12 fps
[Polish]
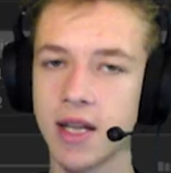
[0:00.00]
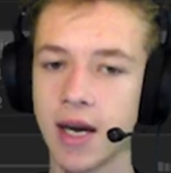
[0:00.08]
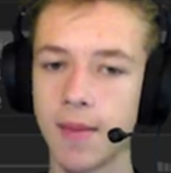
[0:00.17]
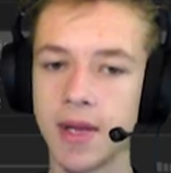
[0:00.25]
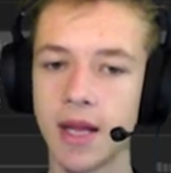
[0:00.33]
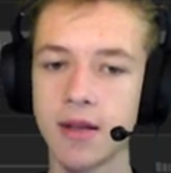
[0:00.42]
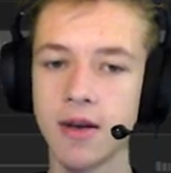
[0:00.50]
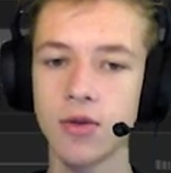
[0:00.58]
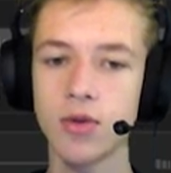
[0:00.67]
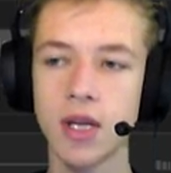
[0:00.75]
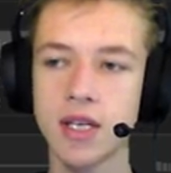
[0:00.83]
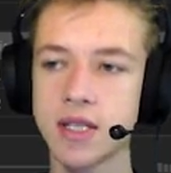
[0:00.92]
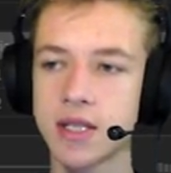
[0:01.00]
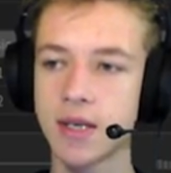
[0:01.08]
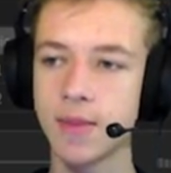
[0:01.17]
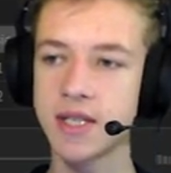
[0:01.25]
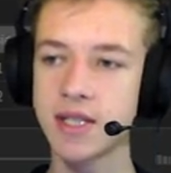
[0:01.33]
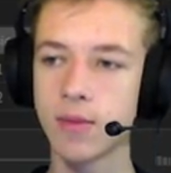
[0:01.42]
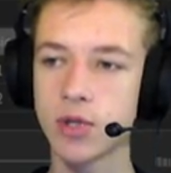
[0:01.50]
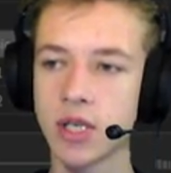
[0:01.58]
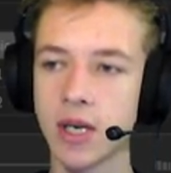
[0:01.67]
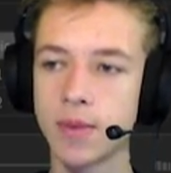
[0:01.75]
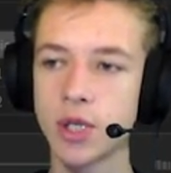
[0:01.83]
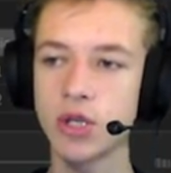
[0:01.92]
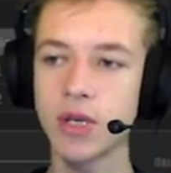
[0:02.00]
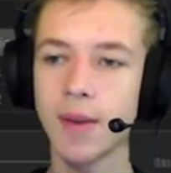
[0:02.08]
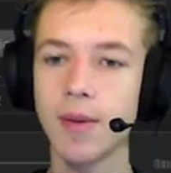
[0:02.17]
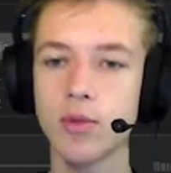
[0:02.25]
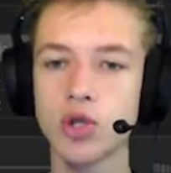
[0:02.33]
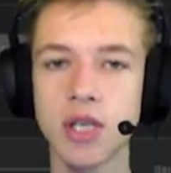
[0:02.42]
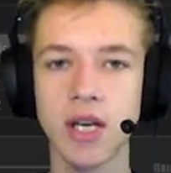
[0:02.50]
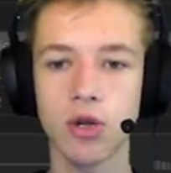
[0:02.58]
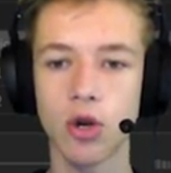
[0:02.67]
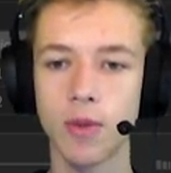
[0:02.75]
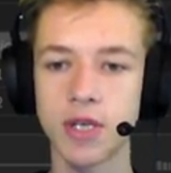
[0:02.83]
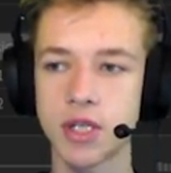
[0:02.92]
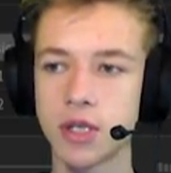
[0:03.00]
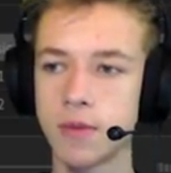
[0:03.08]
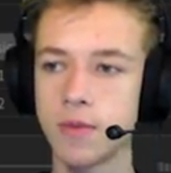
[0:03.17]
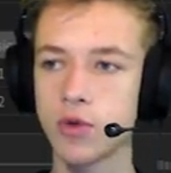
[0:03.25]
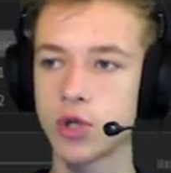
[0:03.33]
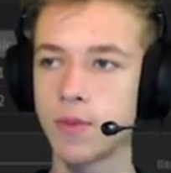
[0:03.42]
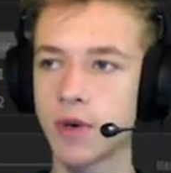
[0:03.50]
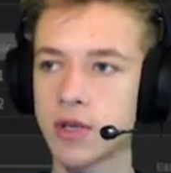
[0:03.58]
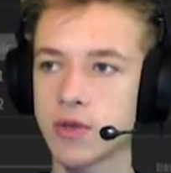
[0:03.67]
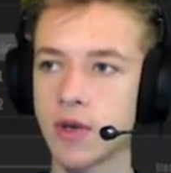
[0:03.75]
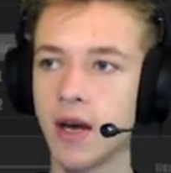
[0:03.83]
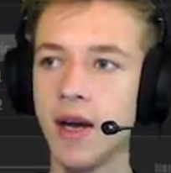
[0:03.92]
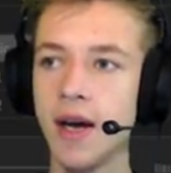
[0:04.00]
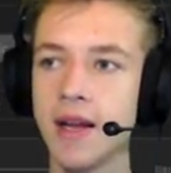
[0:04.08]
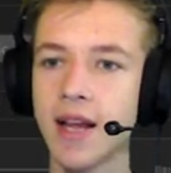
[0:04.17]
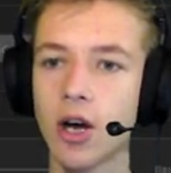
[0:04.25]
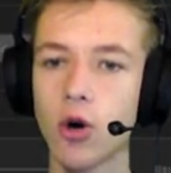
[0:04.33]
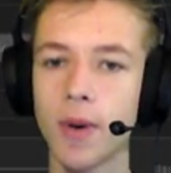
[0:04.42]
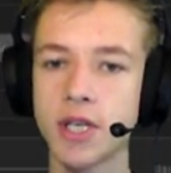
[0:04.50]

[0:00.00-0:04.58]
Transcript: klikamy na to, tutaj jest miejsce na muzykę. Przeciągamy muzykę, którą masz, już Ci pokazuję. Taką